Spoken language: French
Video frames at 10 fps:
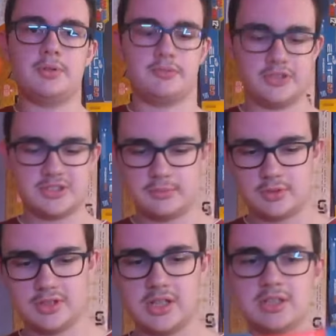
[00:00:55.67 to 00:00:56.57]
forcément le
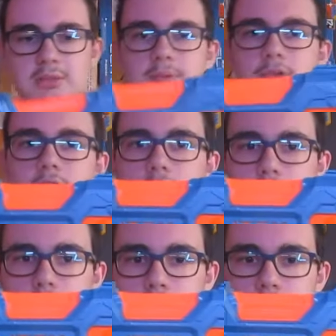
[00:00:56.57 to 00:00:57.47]
garder pendant la
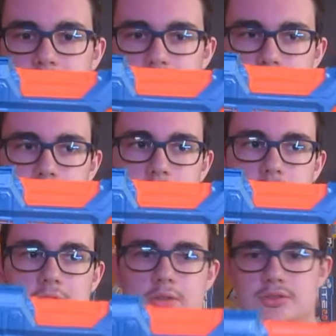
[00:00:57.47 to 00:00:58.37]
review parce que
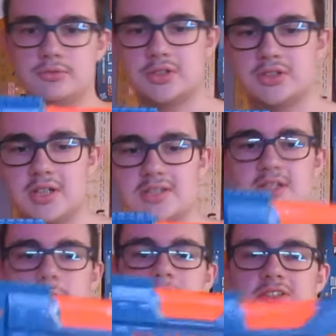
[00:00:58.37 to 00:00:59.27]
voilà, ce qui nous intéresse, c'est
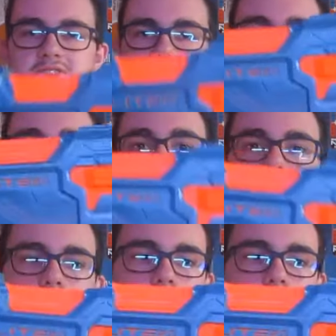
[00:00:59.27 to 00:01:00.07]
la partie Strife,